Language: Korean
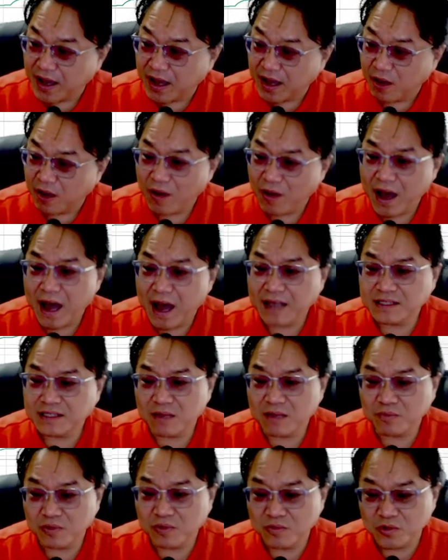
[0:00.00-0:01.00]

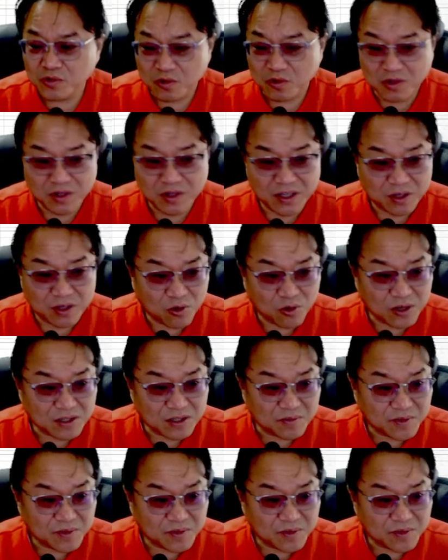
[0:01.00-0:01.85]
화장품 쪽들이 돌았습니다.